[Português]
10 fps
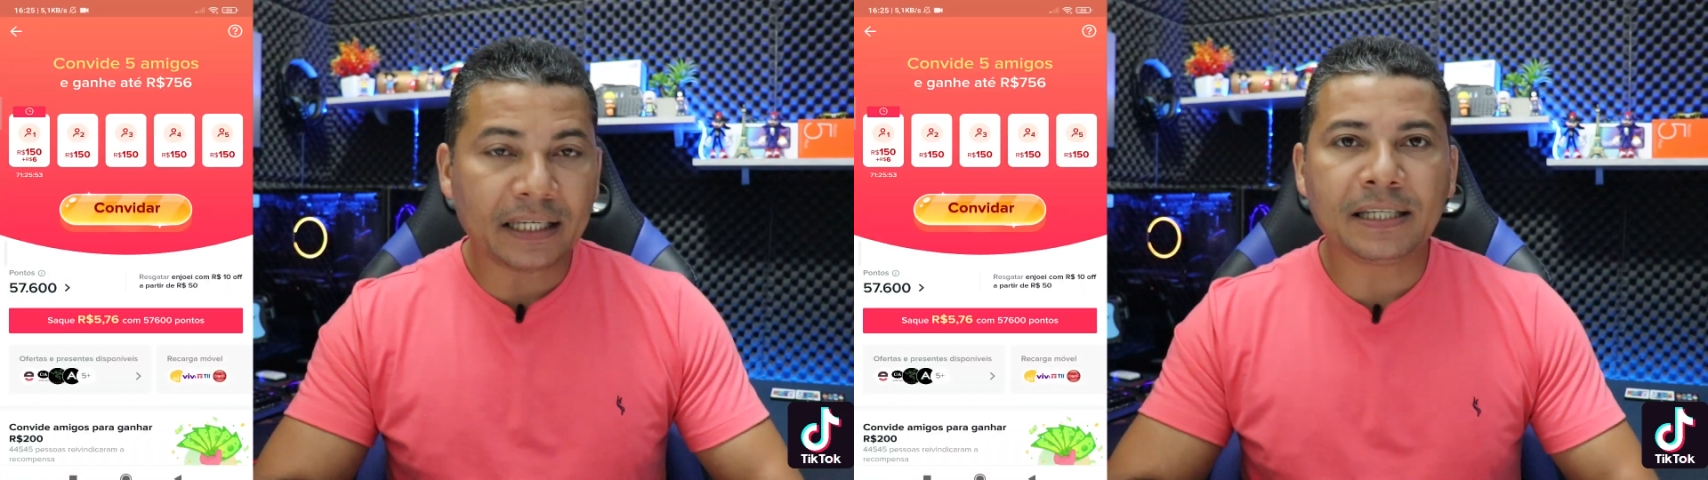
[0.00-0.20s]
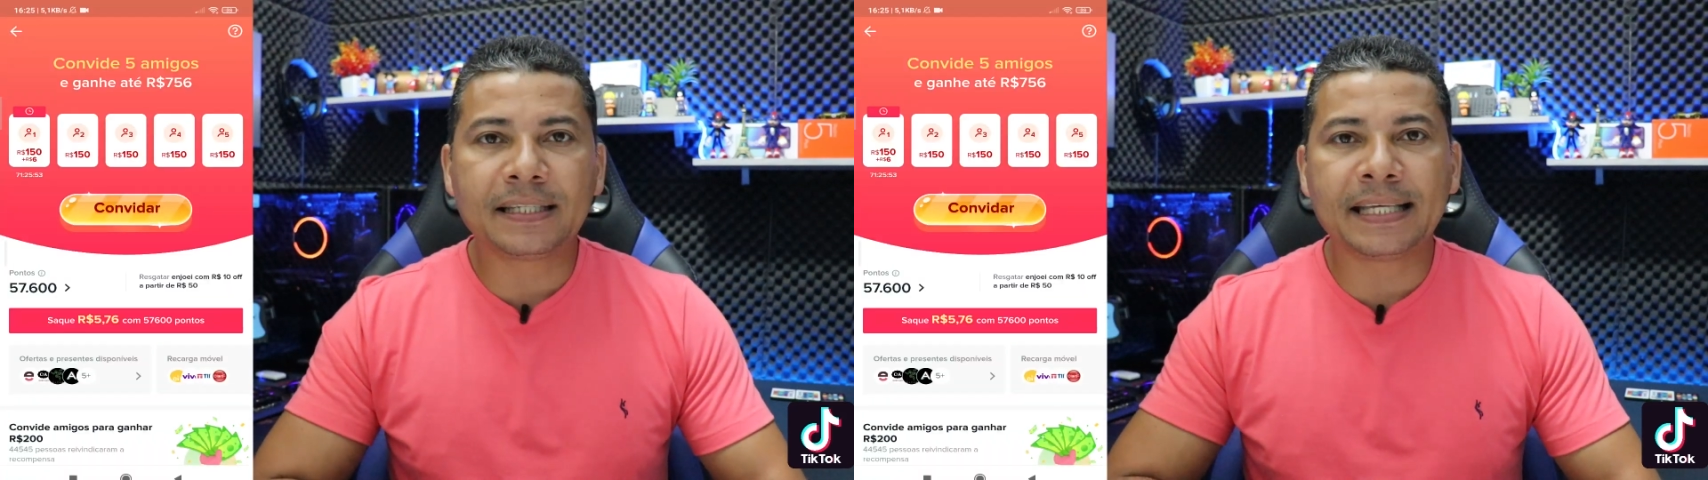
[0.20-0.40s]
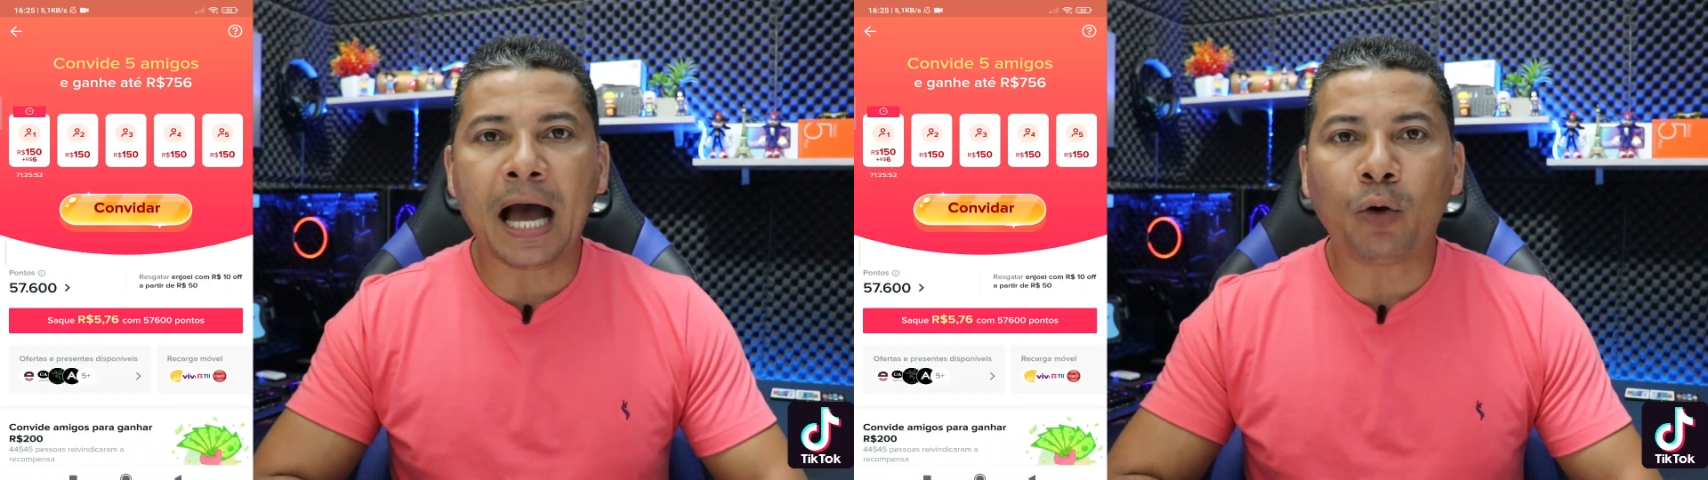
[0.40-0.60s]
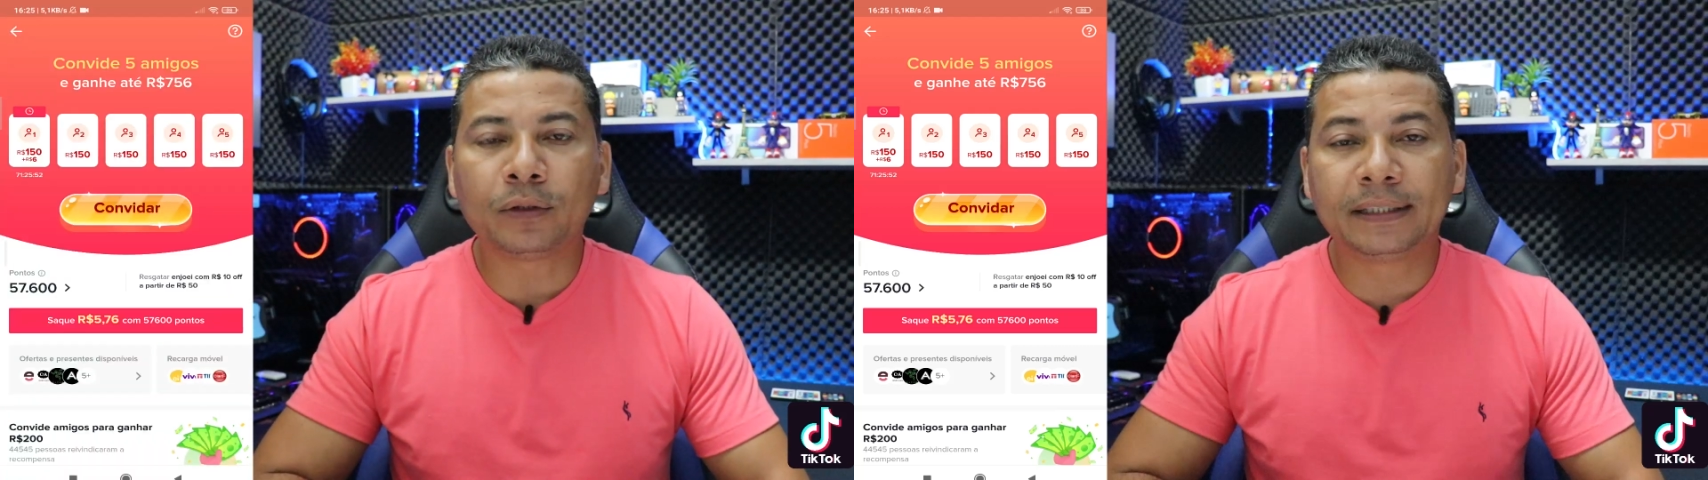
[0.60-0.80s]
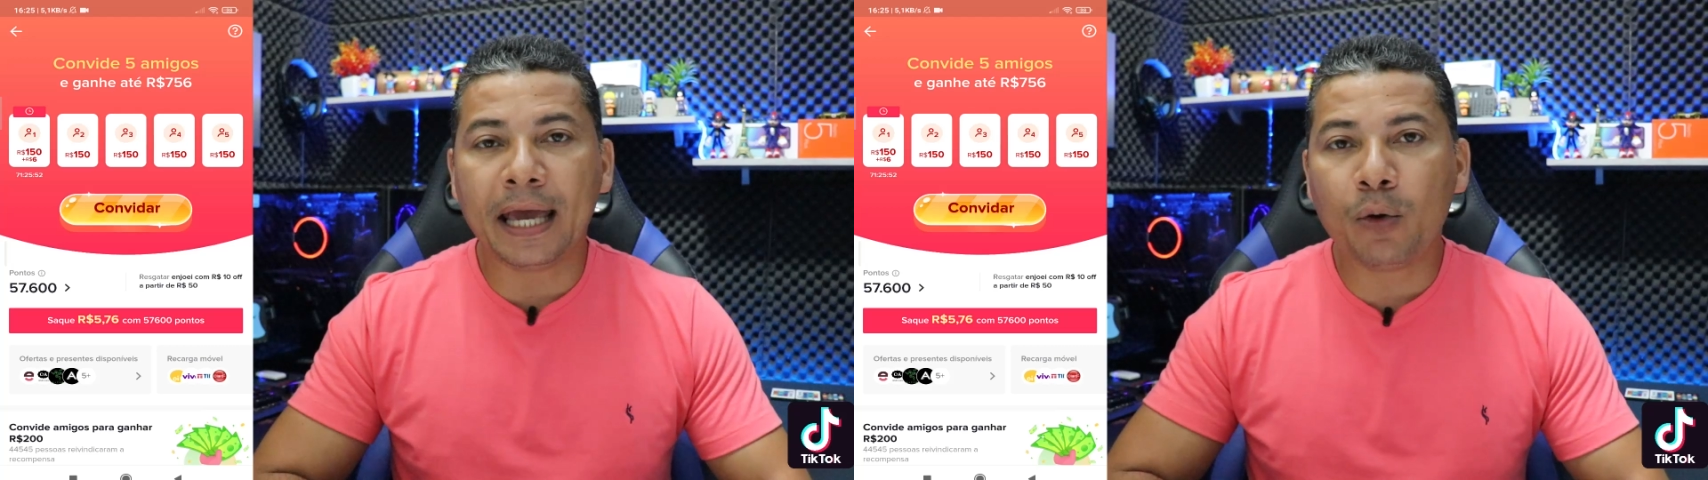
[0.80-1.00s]
inicial
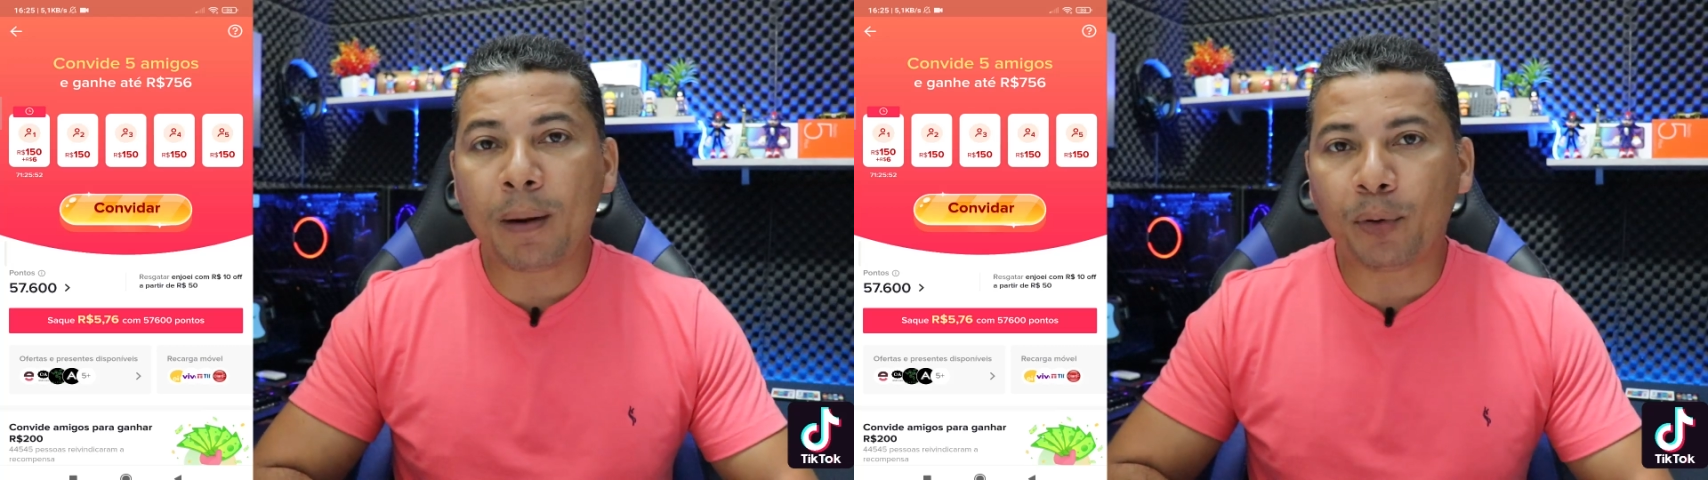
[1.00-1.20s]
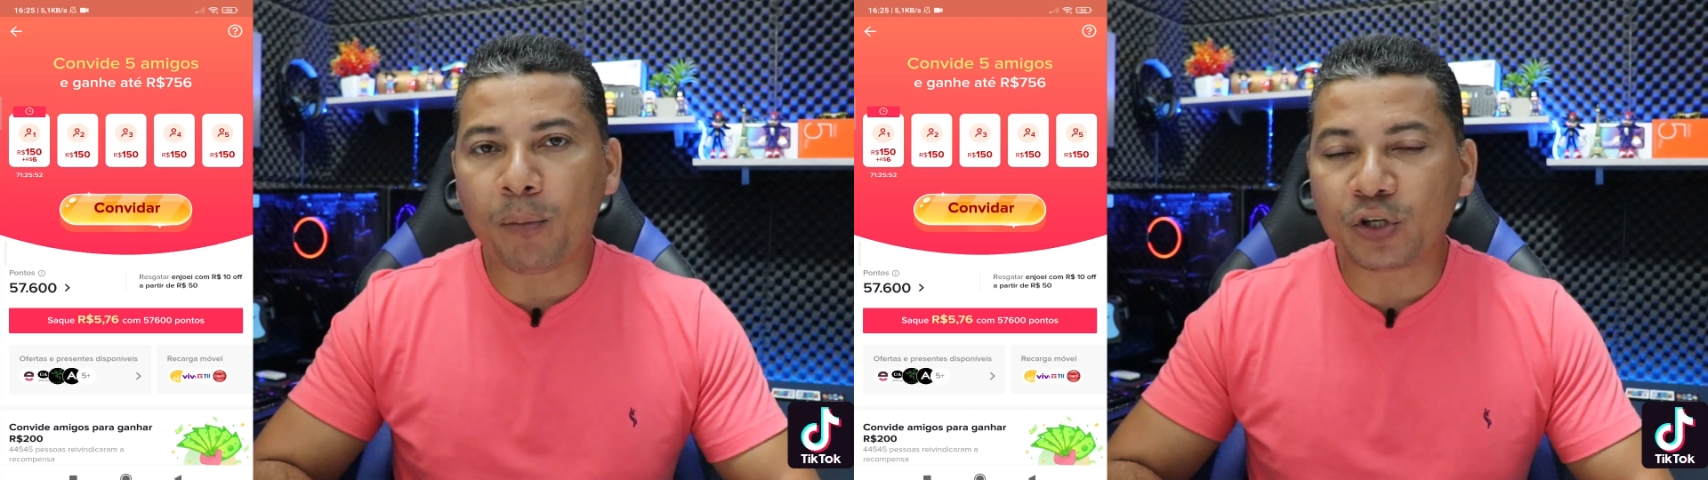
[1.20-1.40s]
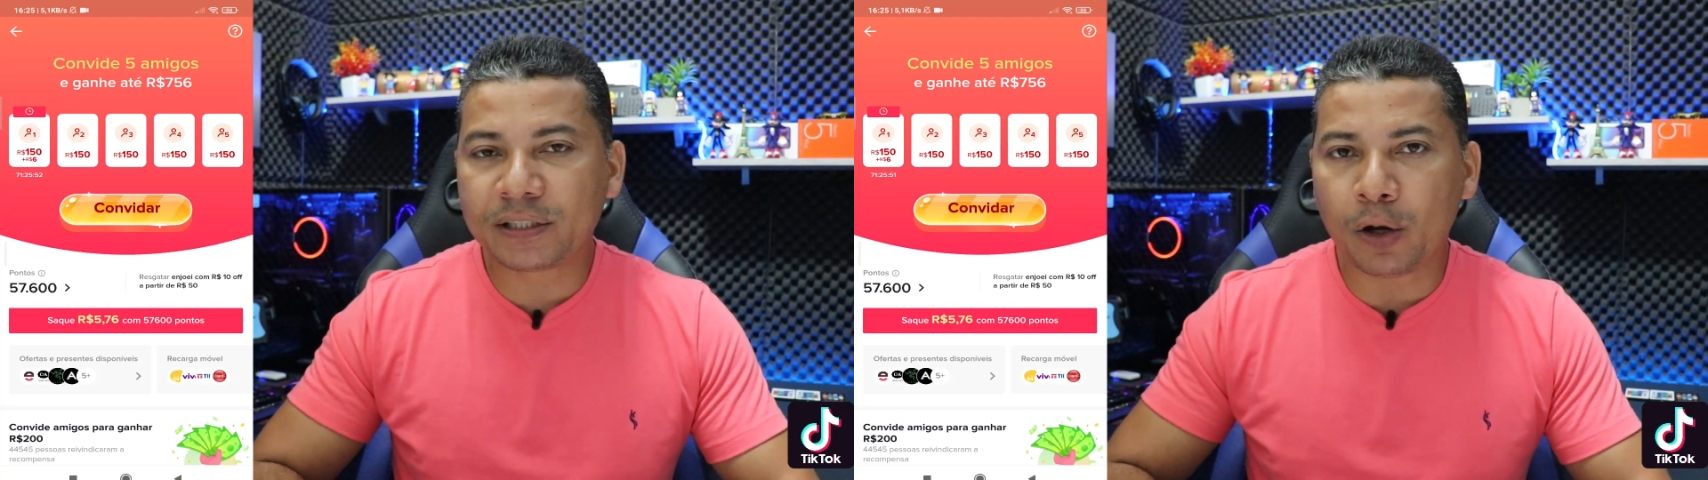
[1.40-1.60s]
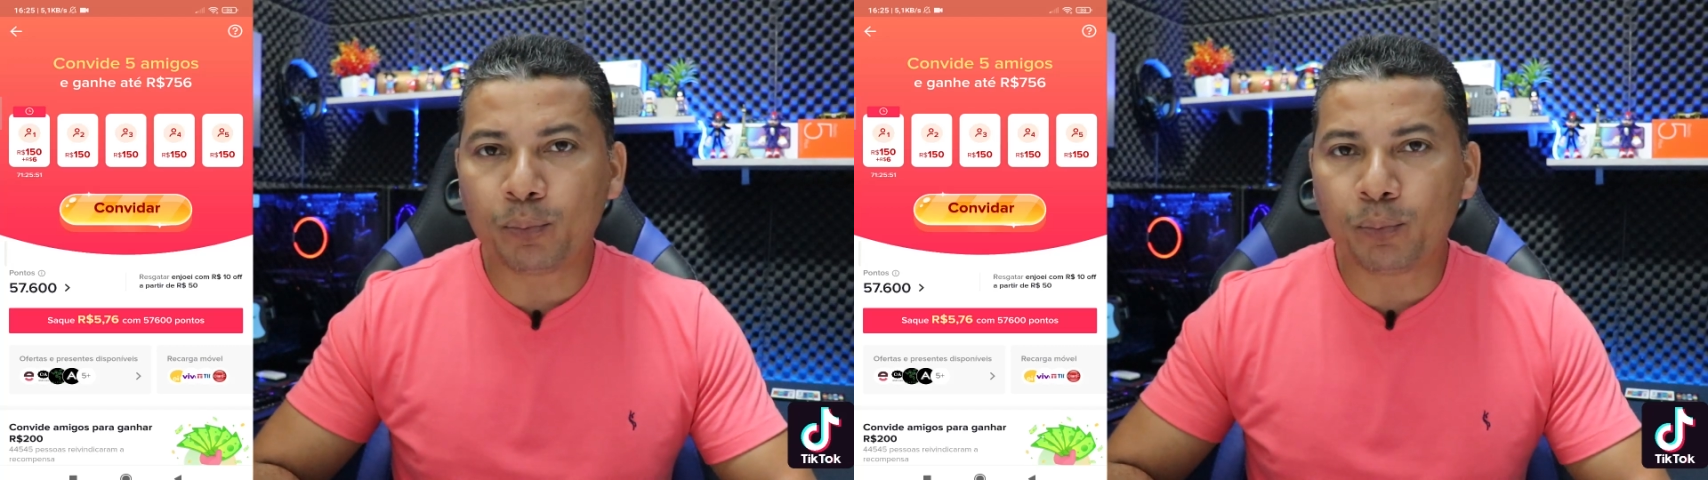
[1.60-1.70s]
tem uma promoção